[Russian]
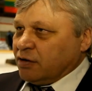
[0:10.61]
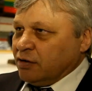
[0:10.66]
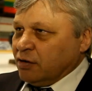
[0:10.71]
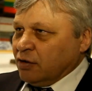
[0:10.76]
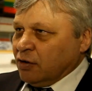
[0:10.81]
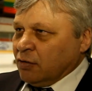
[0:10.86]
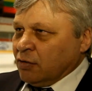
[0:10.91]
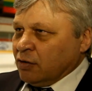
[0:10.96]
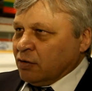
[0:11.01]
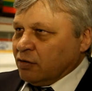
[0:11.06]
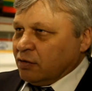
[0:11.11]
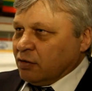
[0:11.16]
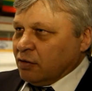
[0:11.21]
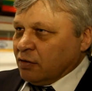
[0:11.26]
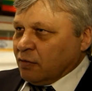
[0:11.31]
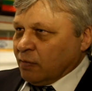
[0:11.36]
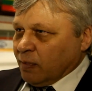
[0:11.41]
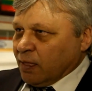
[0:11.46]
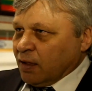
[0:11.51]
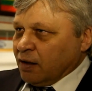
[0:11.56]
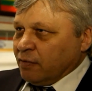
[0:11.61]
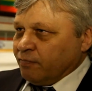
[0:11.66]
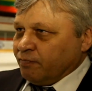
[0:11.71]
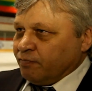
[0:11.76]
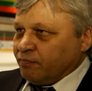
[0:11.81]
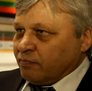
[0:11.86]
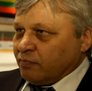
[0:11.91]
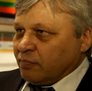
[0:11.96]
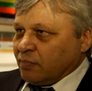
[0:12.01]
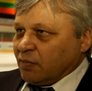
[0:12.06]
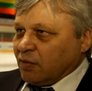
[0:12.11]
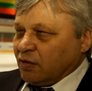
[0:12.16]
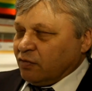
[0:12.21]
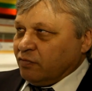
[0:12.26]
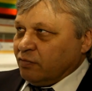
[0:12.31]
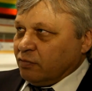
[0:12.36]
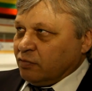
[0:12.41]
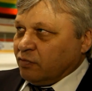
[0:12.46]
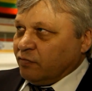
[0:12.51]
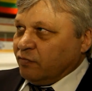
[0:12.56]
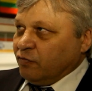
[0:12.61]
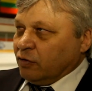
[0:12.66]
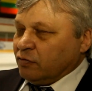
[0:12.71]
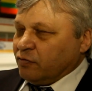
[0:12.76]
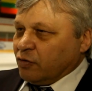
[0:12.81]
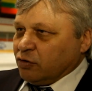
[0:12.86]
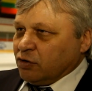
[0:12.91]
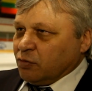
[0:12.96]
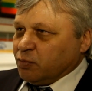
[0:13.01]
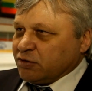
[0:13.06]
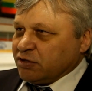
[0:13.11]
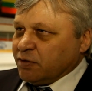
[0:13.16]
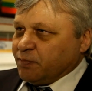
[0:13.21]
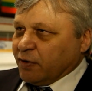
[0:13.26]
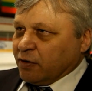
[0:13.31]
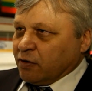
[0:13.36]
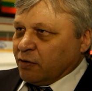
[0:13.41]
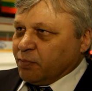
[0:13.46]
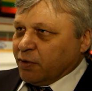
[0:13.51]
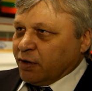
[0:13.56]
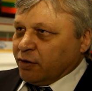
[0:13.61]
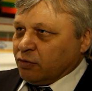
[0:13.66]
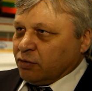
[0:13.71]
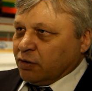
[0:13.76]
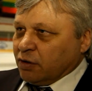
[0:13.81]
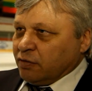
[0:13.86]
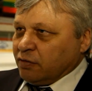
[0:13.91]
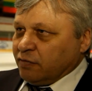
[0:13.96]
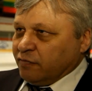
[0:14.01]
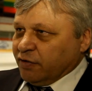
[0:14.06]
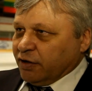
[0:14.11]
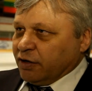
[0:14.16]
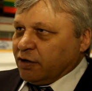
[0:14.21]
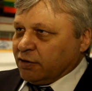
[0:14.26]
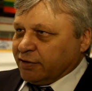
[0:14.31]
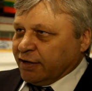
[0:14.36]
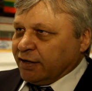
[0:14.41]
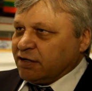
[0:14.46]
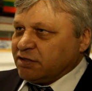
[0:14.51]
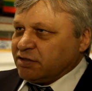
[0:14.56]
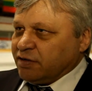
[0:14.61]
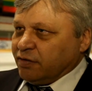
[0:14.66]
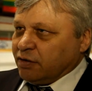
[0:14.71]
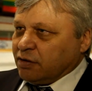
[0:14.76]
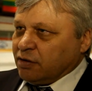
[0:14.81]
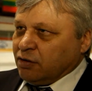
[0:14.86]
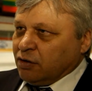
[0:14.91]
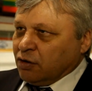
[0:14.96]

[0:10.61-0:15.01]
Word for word: Выиграл 2-0. Он вел вроде после первого периода. Выиграл, да, Газовик?